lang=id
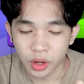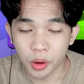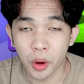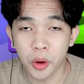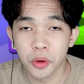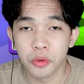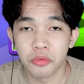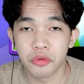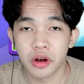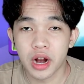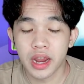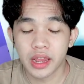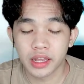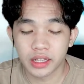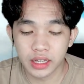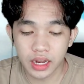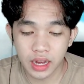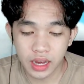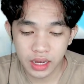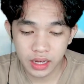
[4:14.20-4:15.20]

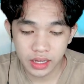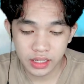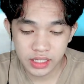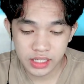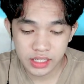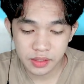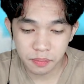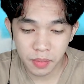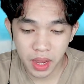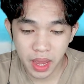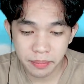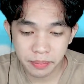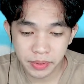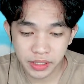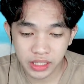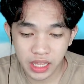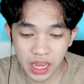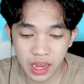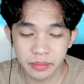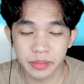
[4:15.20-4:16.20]
Alright guys, map
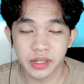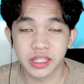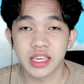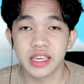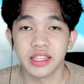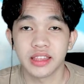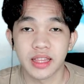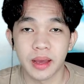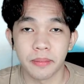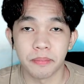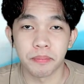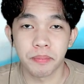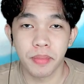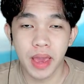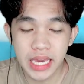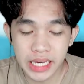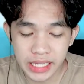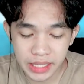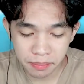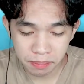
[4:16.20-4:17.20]
pertama kita
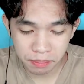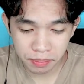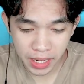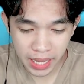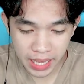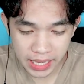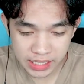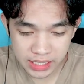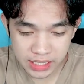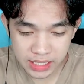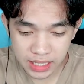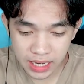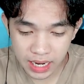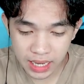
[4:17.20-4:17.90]
Pain Place.